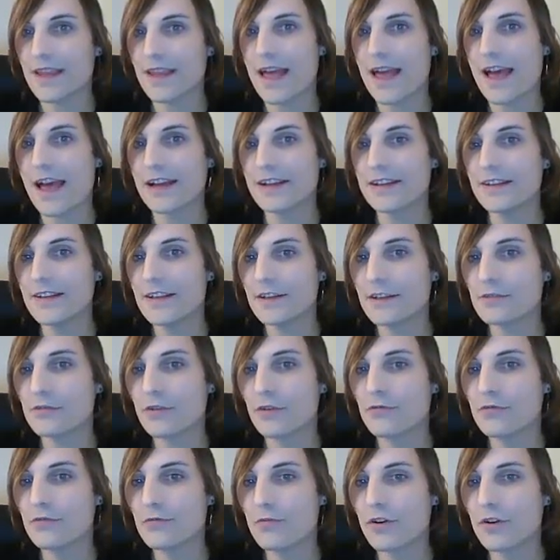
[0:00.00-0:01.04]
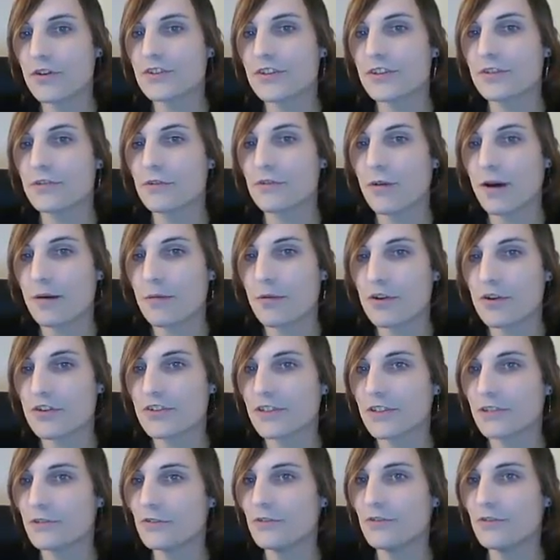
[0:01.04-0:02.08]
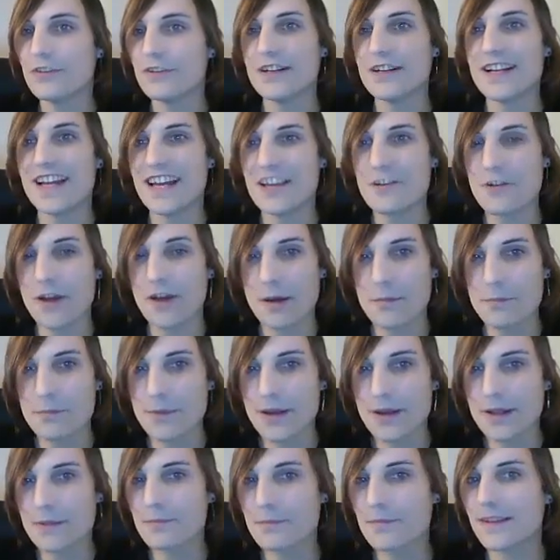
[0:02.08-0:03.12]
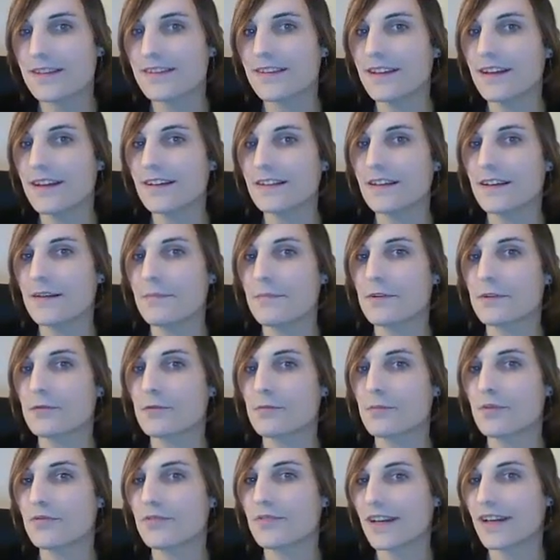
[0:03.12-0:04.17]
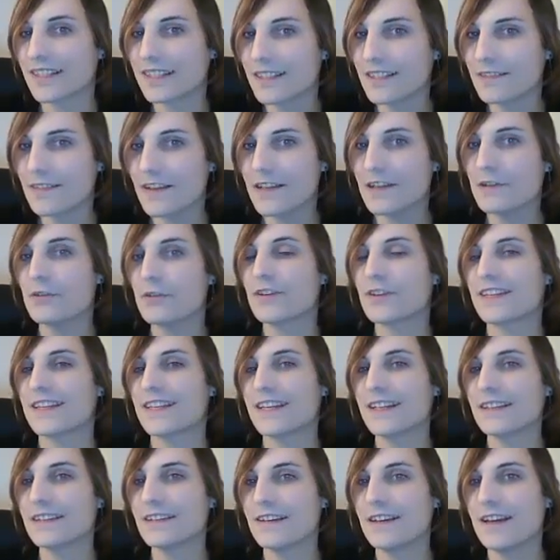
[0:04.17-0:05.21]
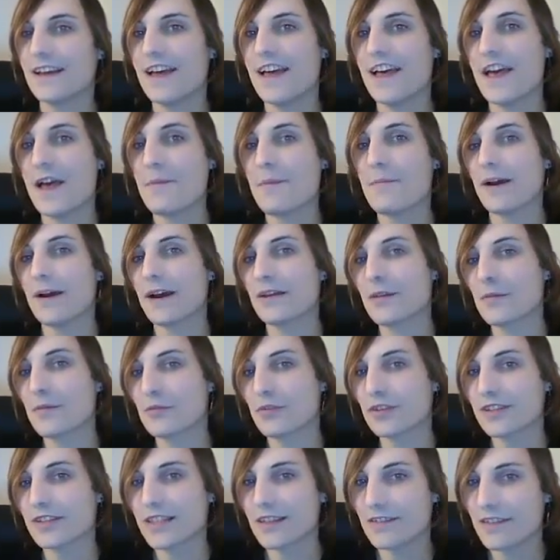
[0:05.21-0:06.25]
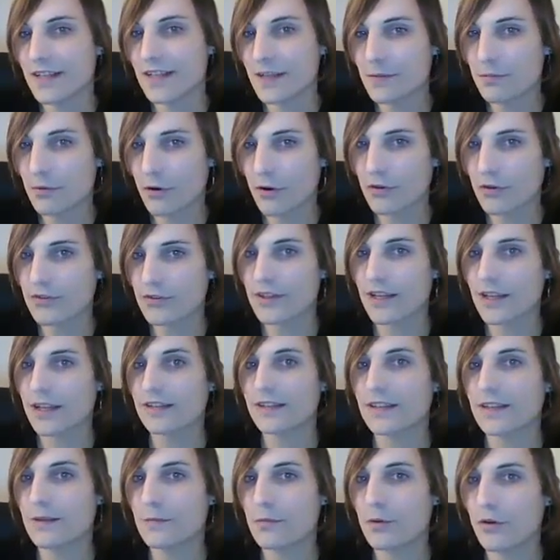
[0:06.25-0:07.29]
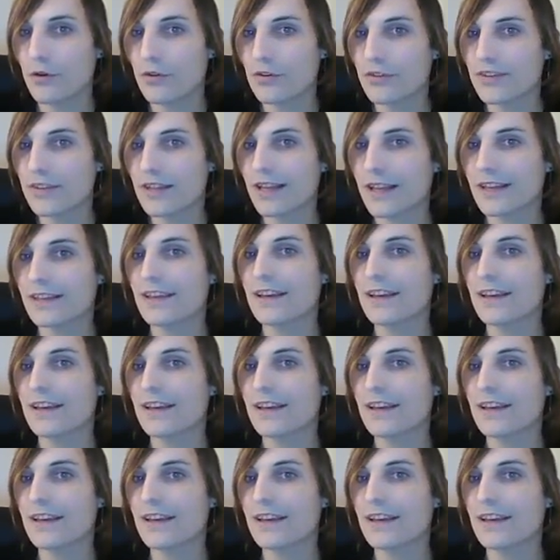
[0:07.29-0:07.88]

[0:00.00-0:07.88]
avec l'idée que sur fou prend G2, roi prend G2, là, il n'y aurait pas de B5, parce qu'on peut faire cavalier E5. Et par exemple, sur cavalier prend E5, D prend E5,